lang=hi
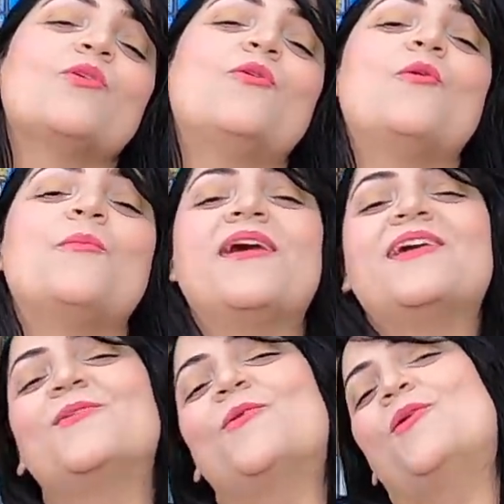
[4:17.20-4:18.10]
ओ
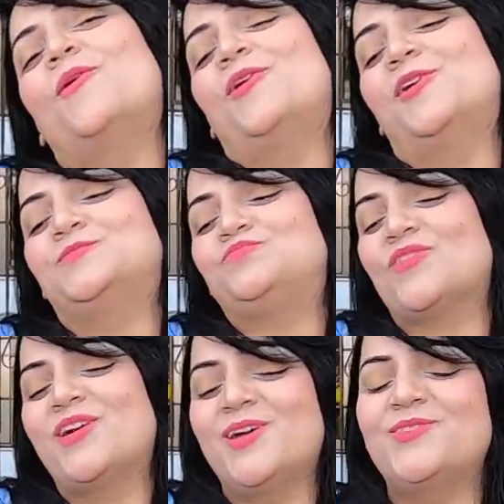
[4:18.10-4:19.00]
माय गॉड
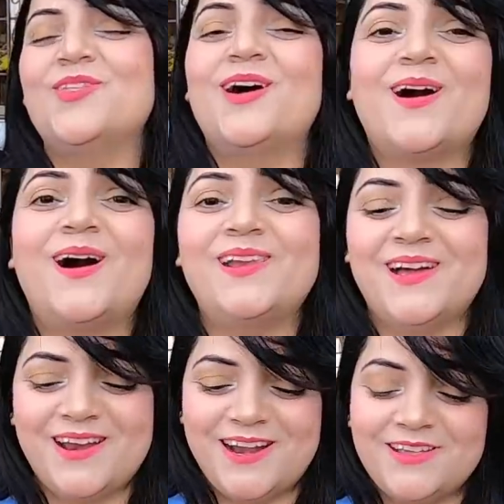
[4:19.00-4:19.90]
इतना खा
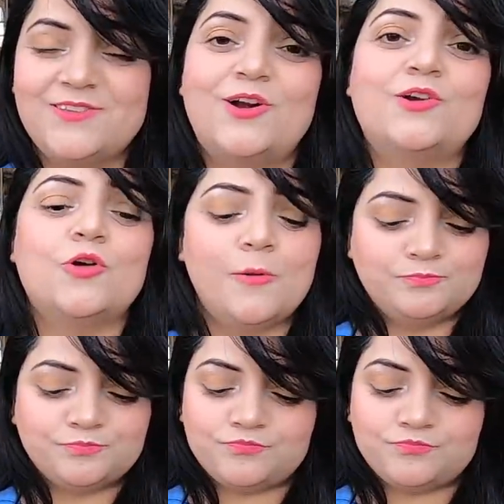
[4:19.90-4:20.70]
लिया ना डिजर्ट तो